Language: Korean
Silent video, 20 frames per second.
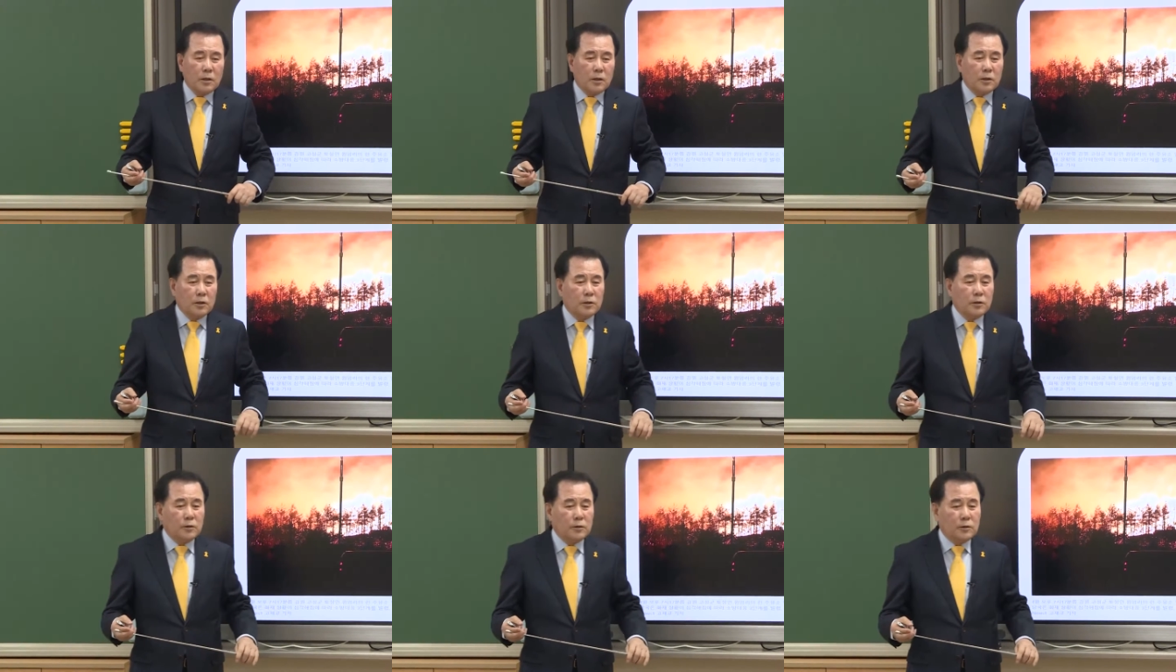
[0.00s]

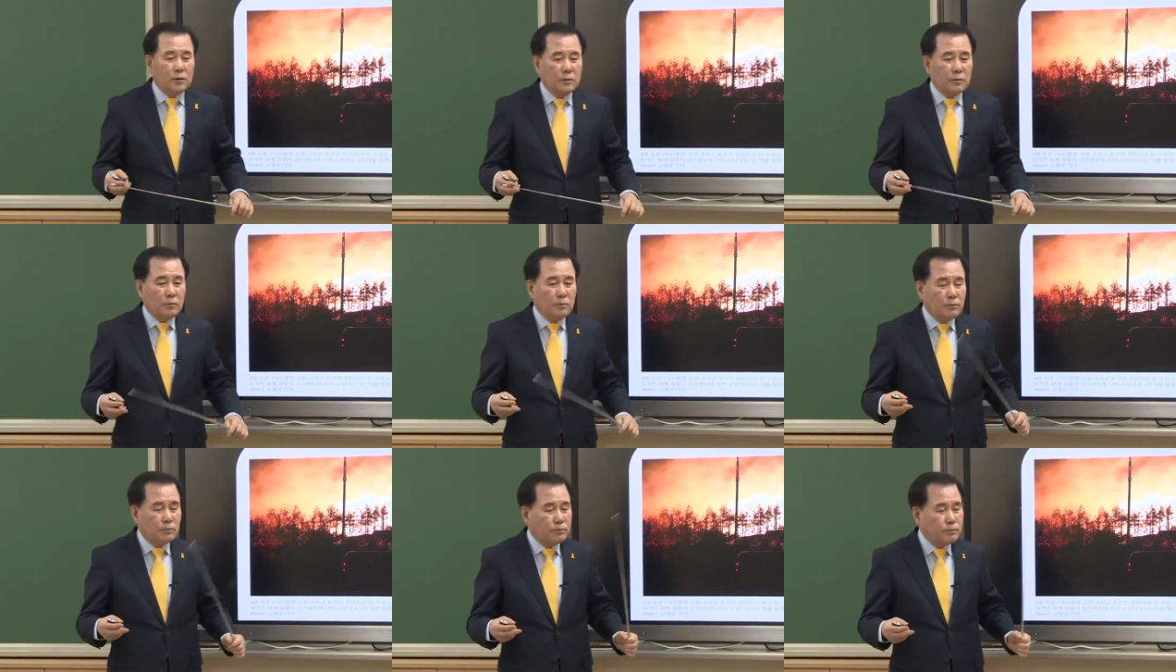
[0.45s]

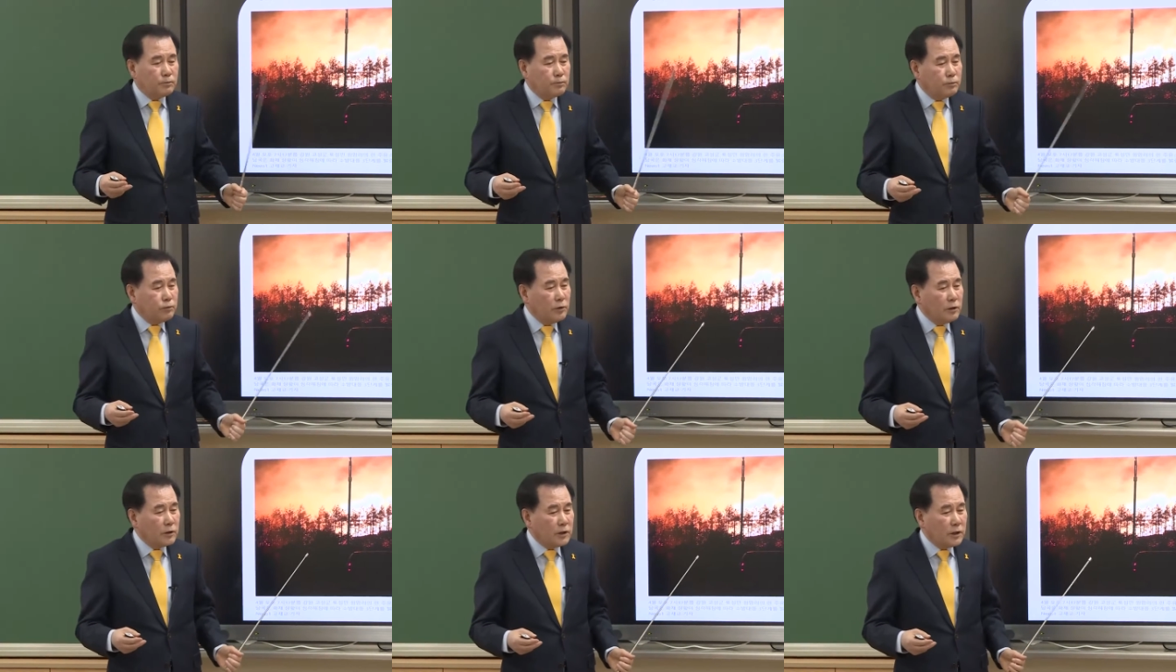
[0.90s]
그
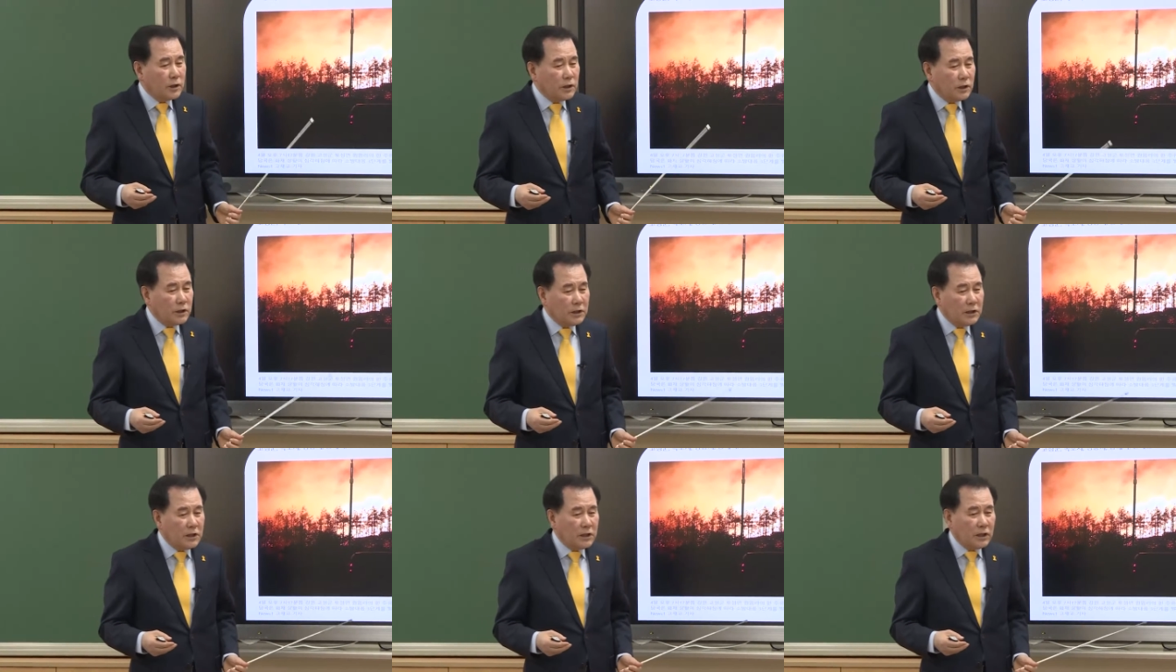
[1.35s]
불
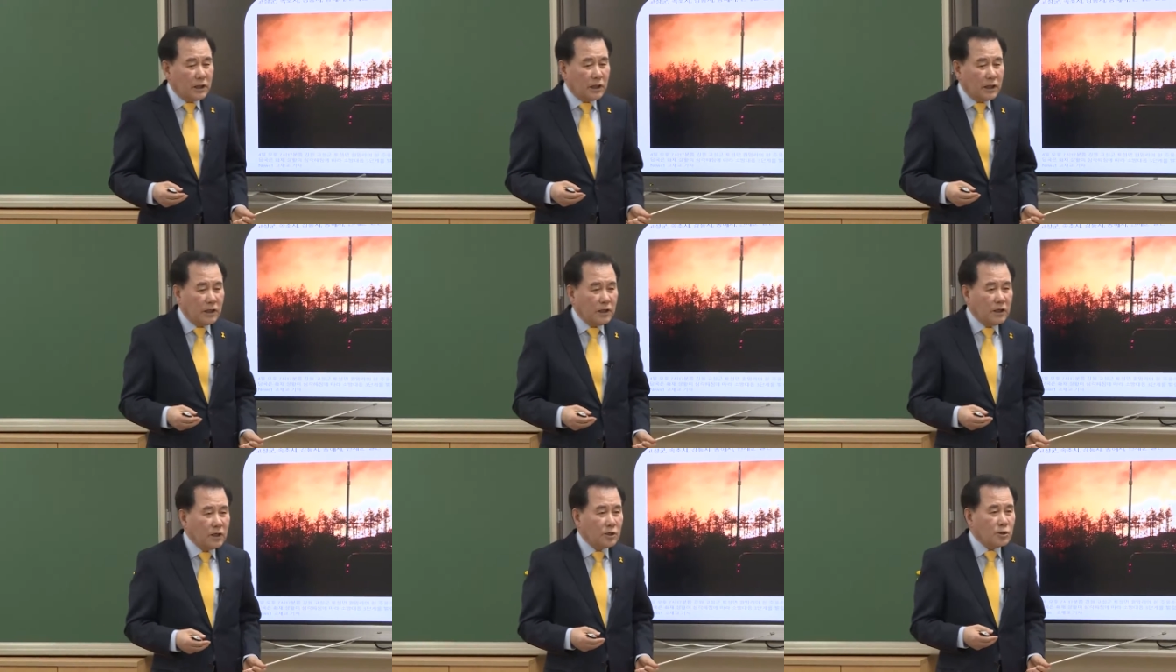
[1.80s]
끄는 일을
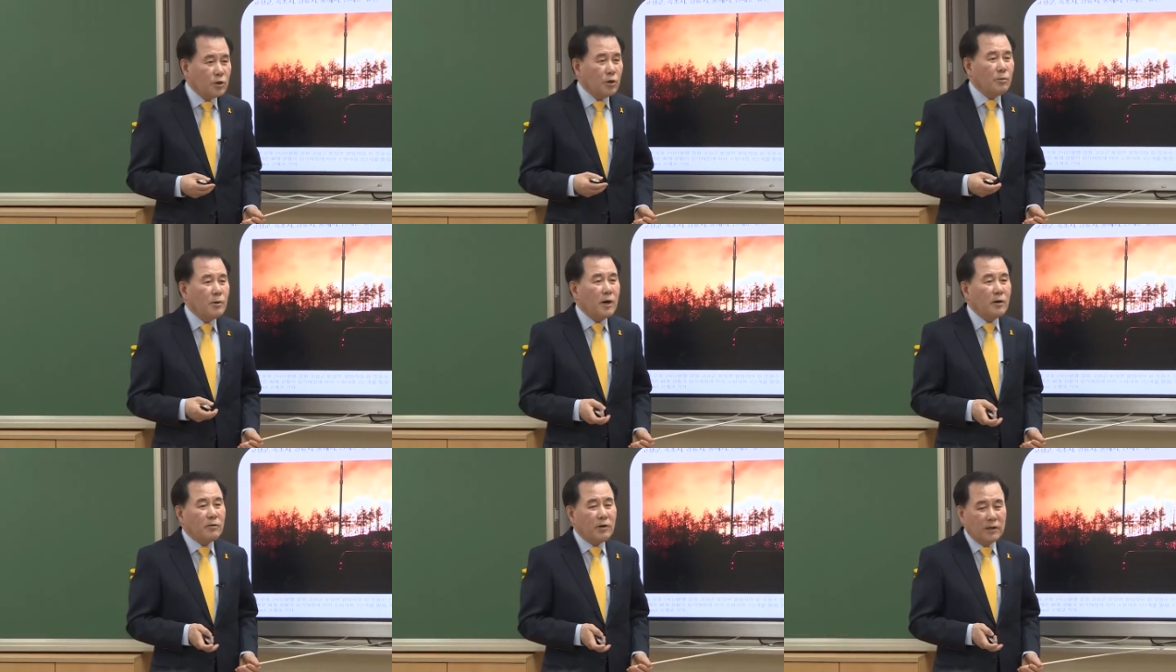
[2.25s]
하는
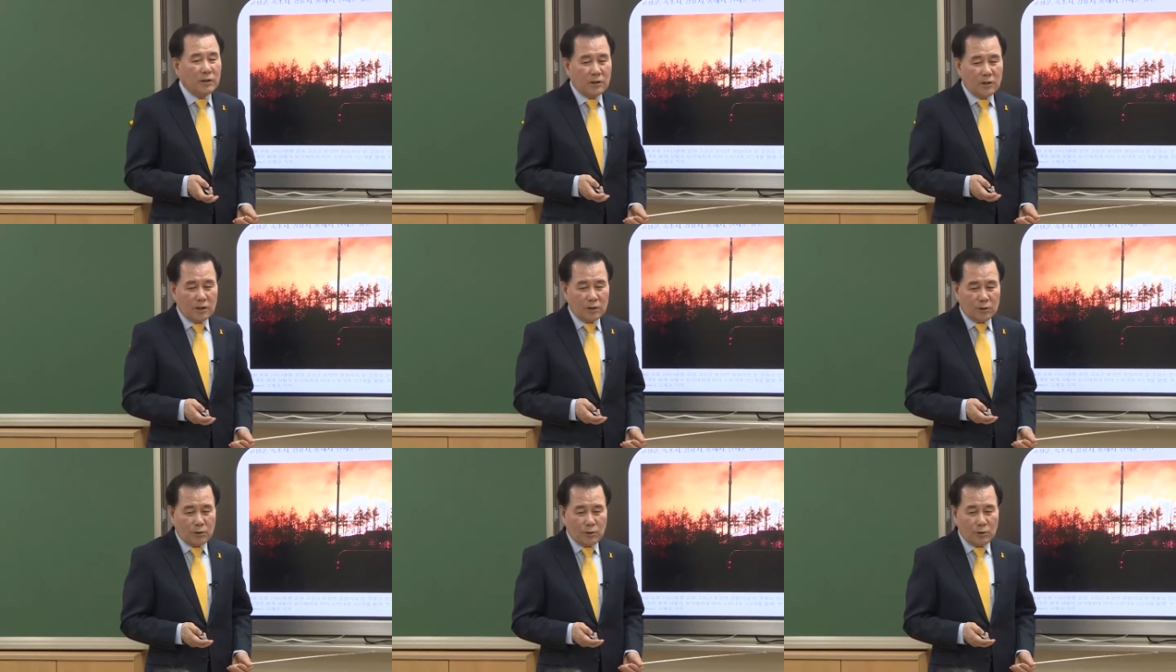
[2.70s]

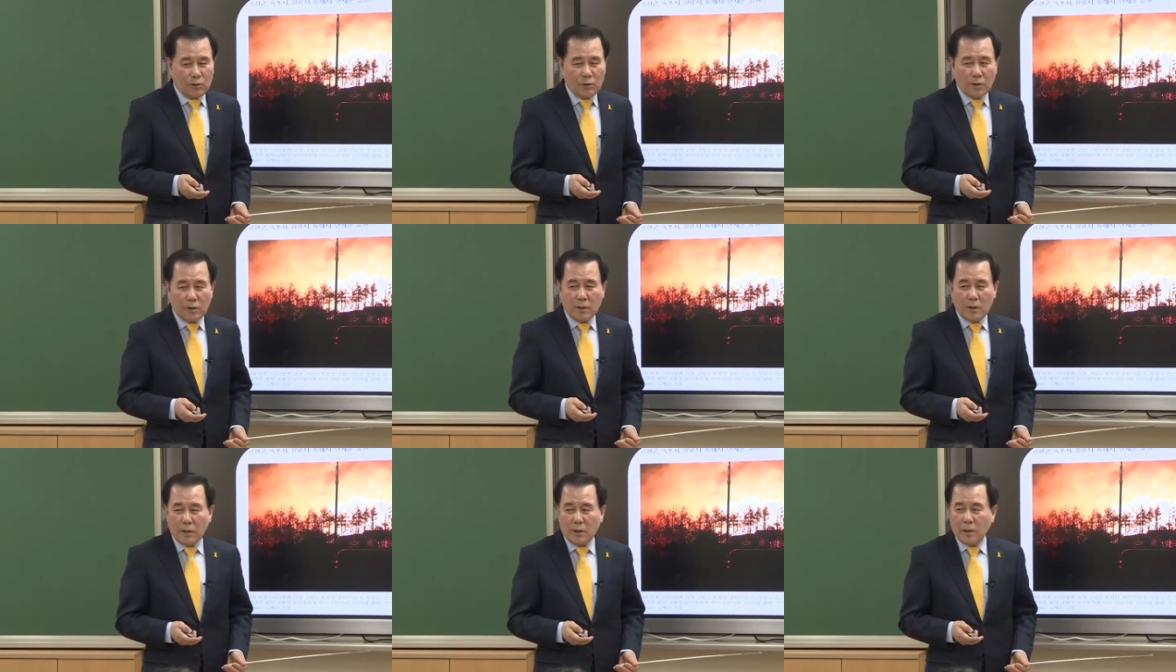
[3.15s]
소방관들도
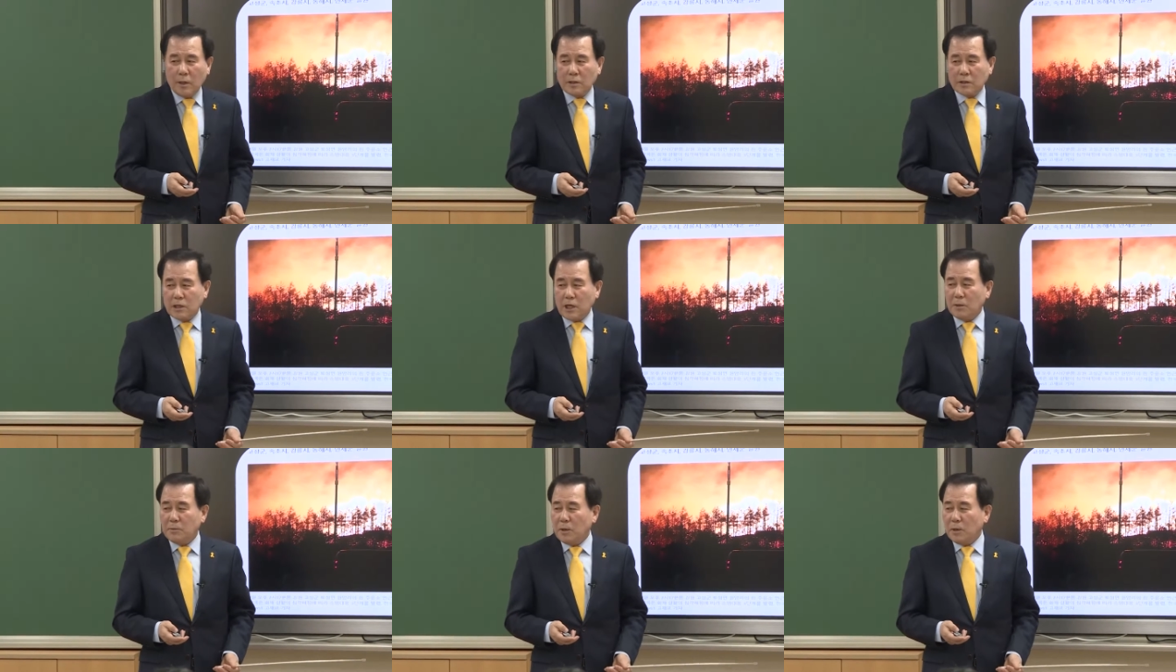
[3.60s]

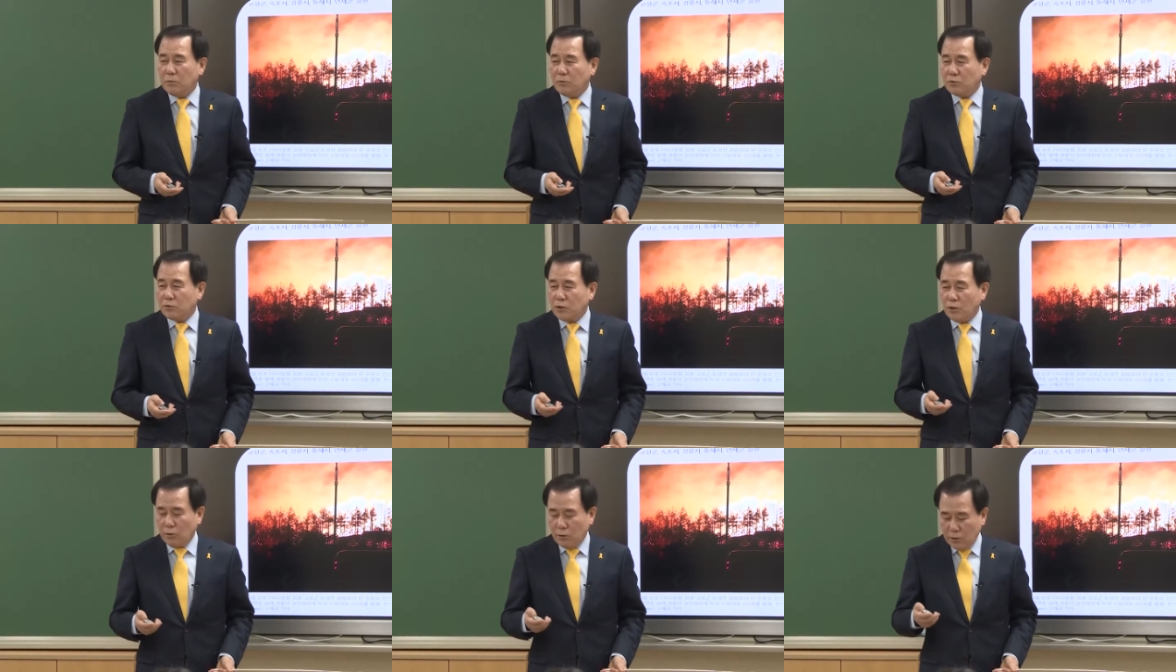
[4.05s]
차마
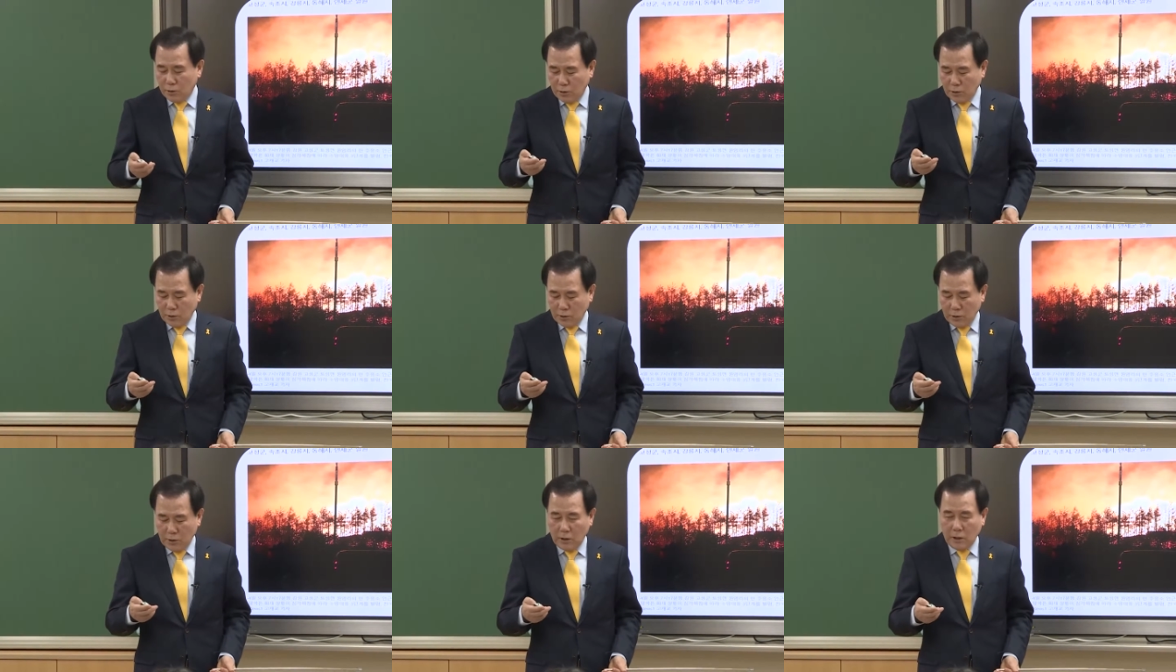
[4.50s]
무서워서